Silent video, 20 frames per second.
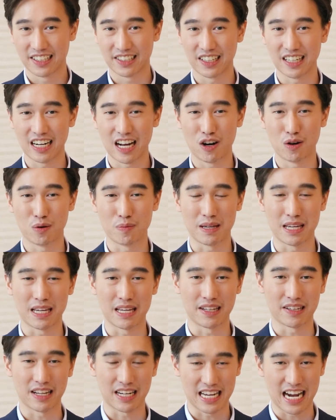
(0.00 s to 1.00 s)
ซึ่งเรามี
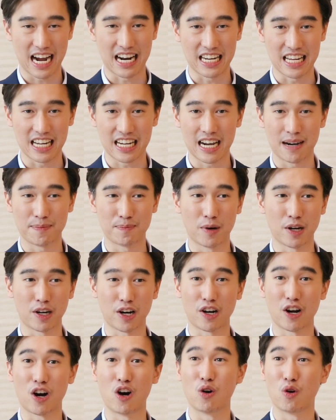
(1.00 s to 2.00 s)
สัญญานี้กับป
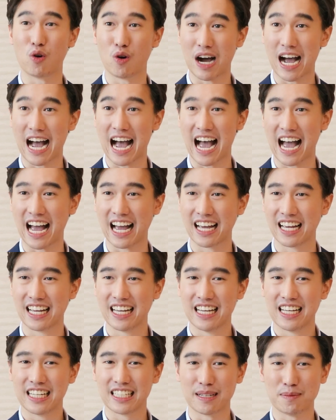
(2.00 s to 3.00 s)
ตทอโร์
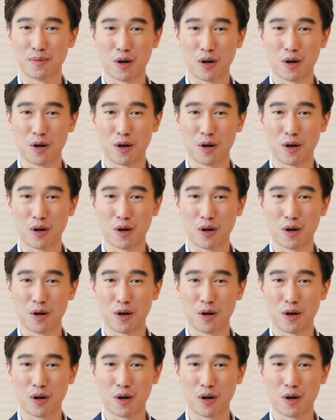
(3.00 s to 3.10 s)
จะ